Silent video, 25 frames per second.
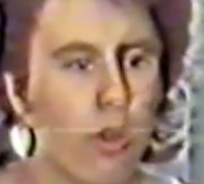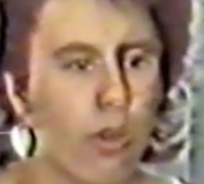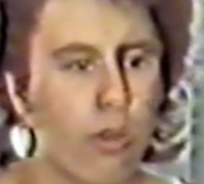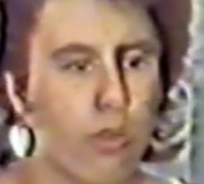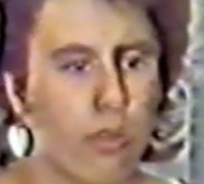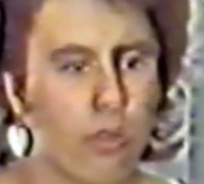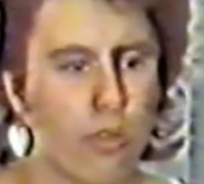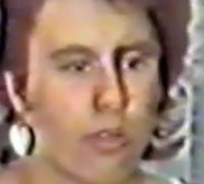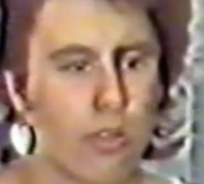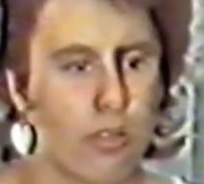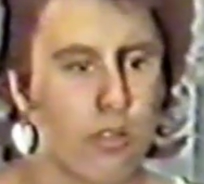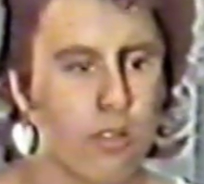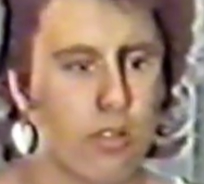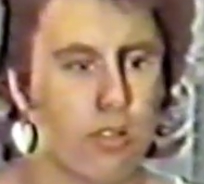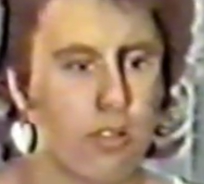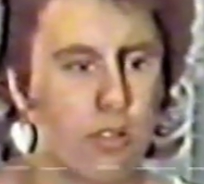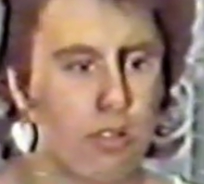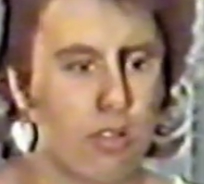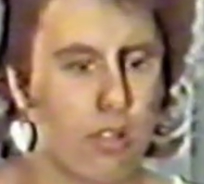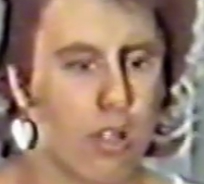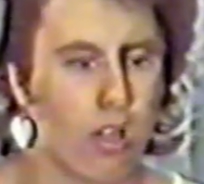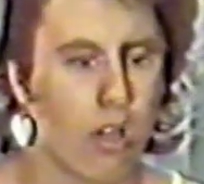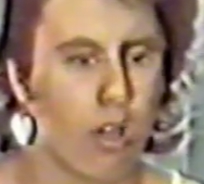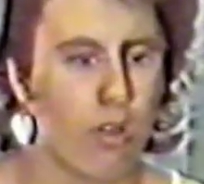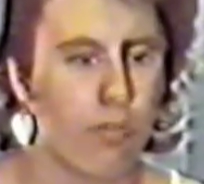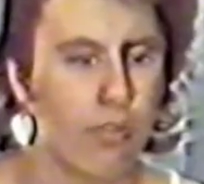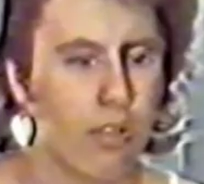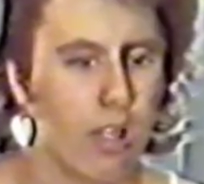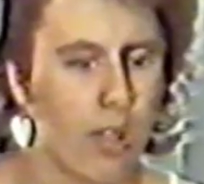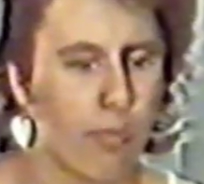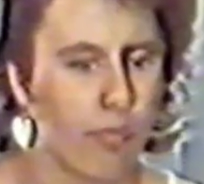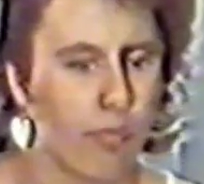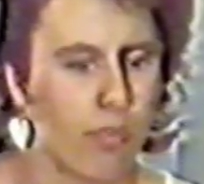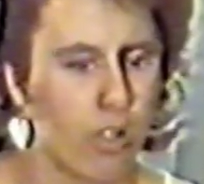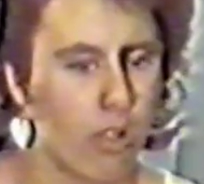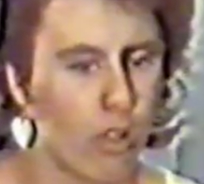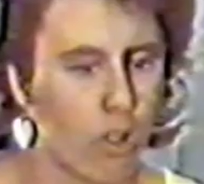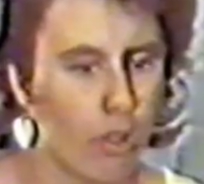Und daraufhin
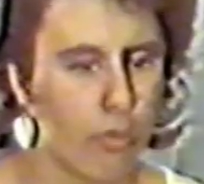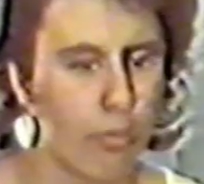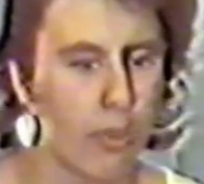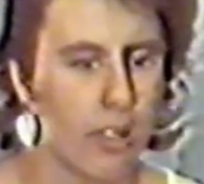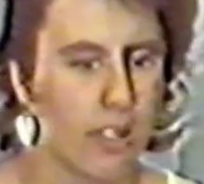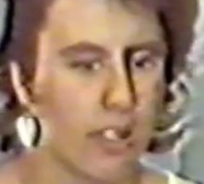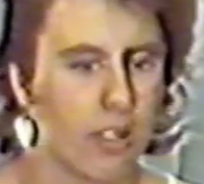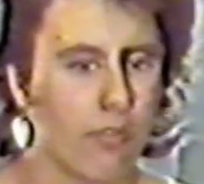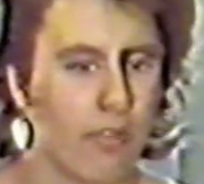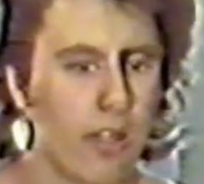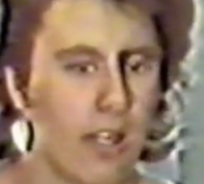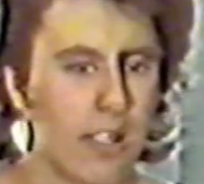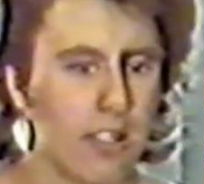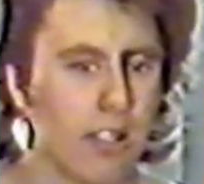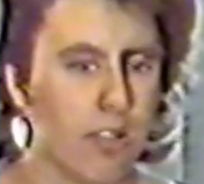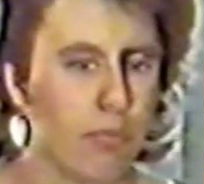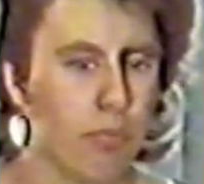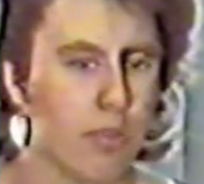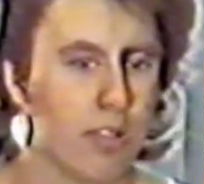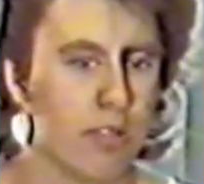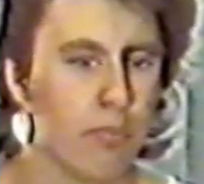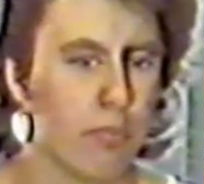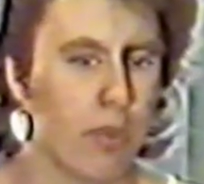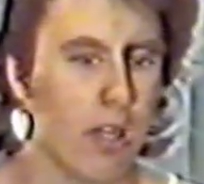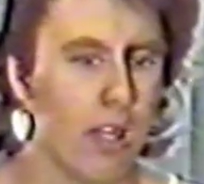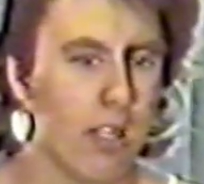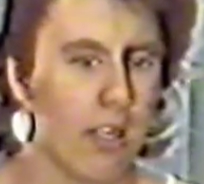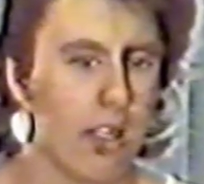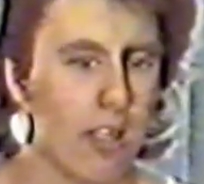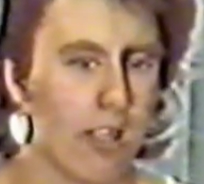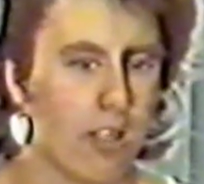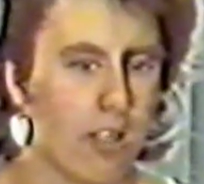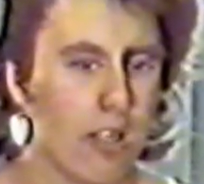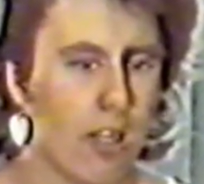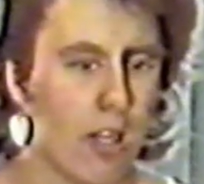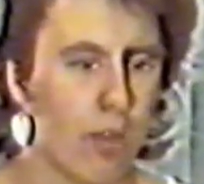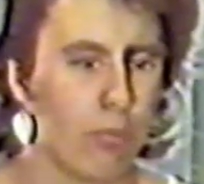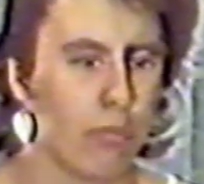haben wir nochmal gewartet, bis Maler
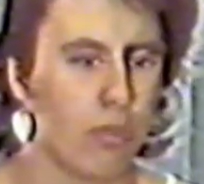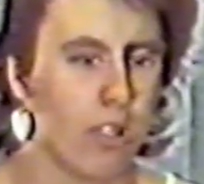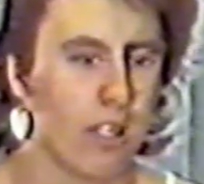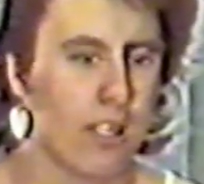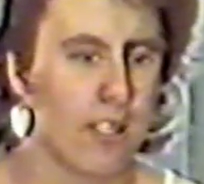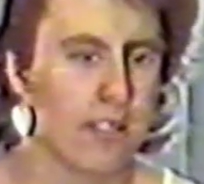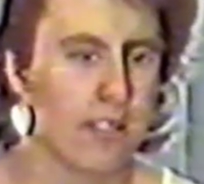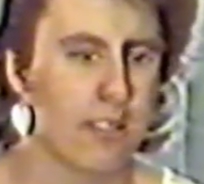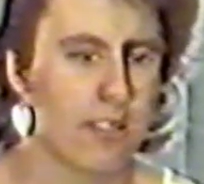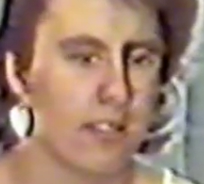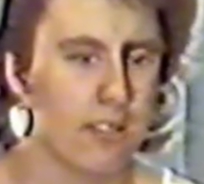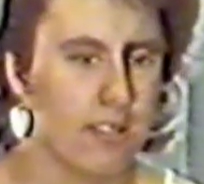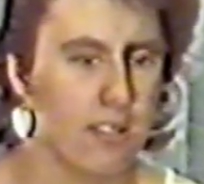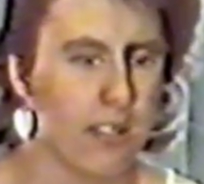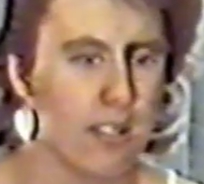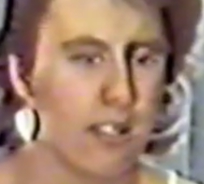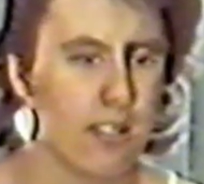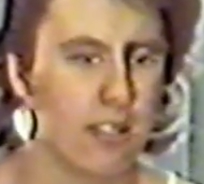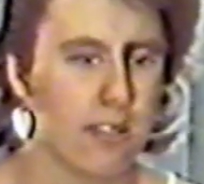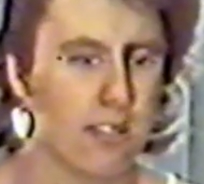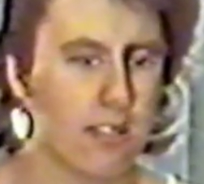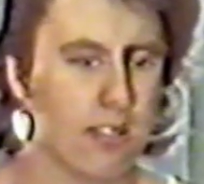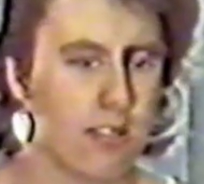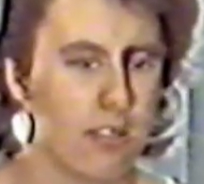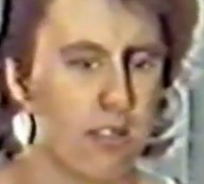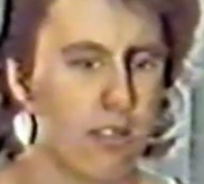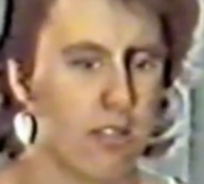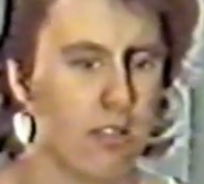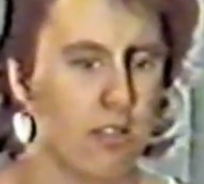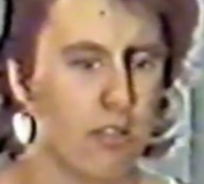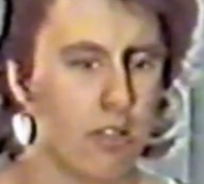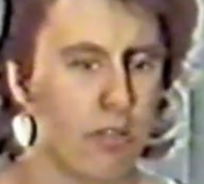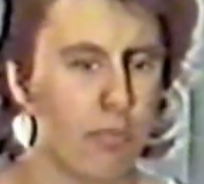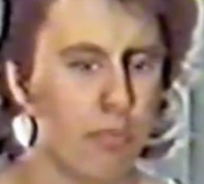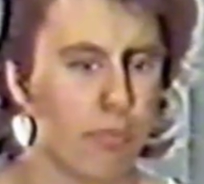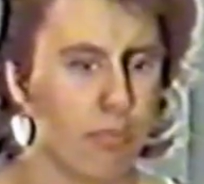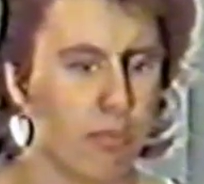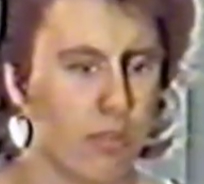kamen. Als nichts
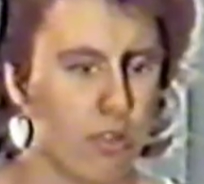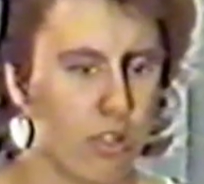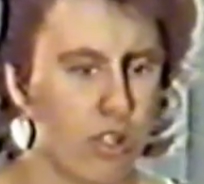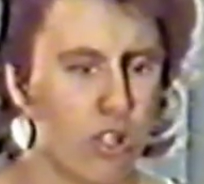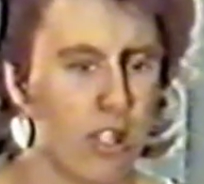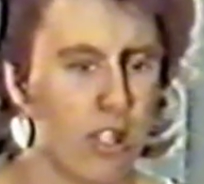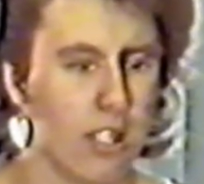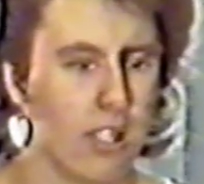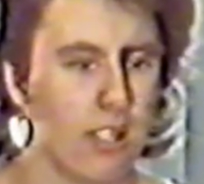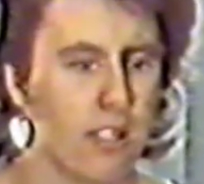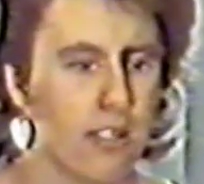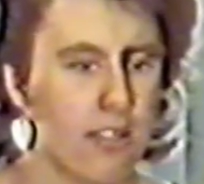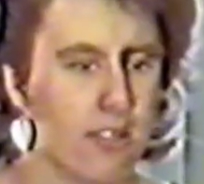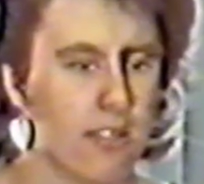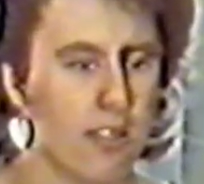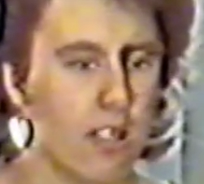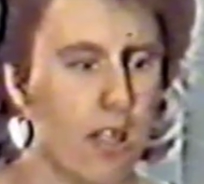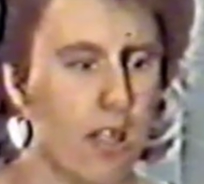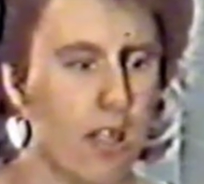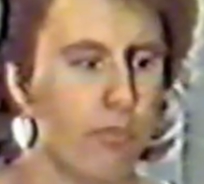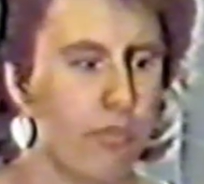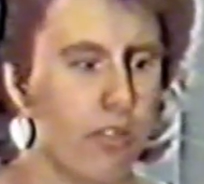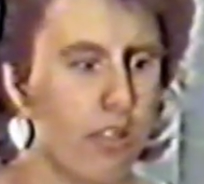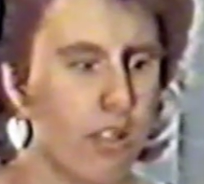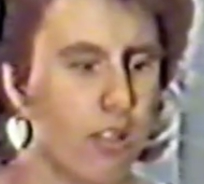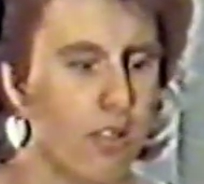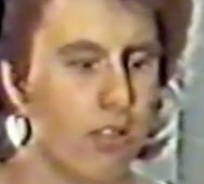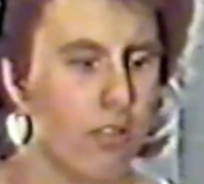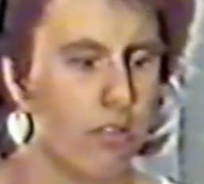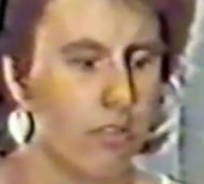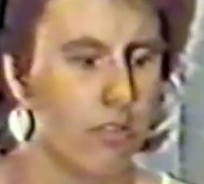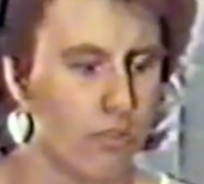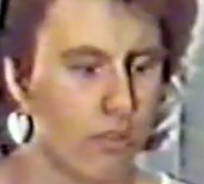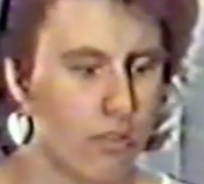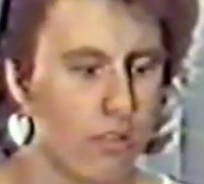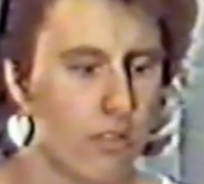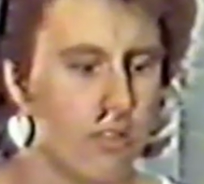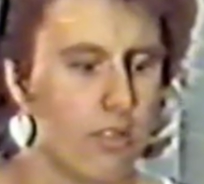äh, geschehen ist, haben wir
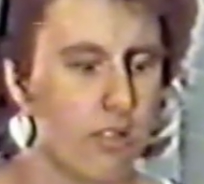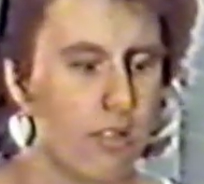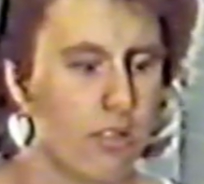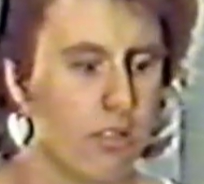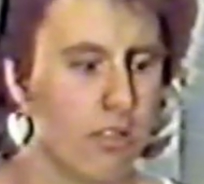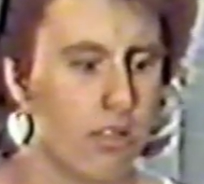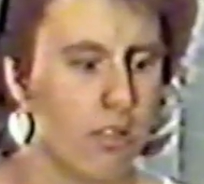uns